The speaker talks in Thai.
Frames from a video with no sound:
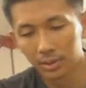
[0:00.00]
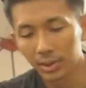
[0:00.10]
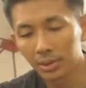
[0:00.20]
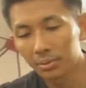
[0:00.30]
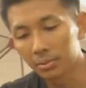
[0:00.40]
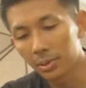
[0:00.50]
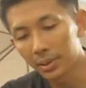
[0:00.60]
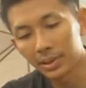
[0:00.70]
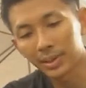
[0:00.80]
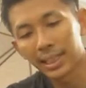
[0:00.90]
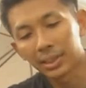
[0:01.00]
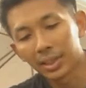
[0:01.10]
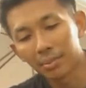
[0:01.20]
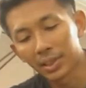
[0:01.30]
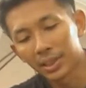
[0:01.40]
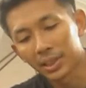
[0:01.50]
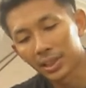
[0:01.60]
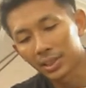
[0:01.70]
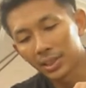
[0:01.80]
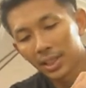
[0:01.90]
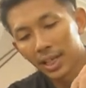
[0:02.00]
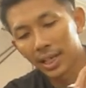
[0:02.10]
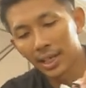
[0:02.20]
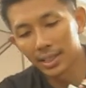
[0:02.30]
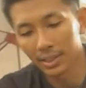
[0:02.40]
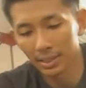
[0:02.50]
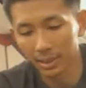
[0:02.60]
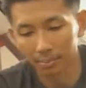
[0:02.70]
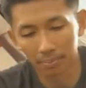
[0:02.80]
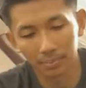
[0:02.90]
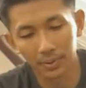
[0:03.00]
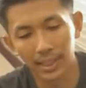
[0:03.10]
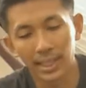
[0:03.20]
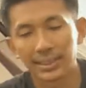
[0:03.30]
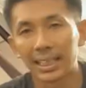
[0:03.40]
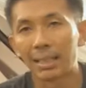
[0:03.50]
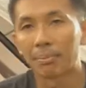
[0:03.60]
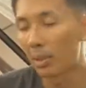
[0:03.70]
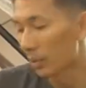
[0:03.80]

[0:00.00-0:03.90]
ซึ่งพีมัตอีชิไลตัวนี้เป็นตะเกียงที่ใช้กับแก๊สซาลาเปา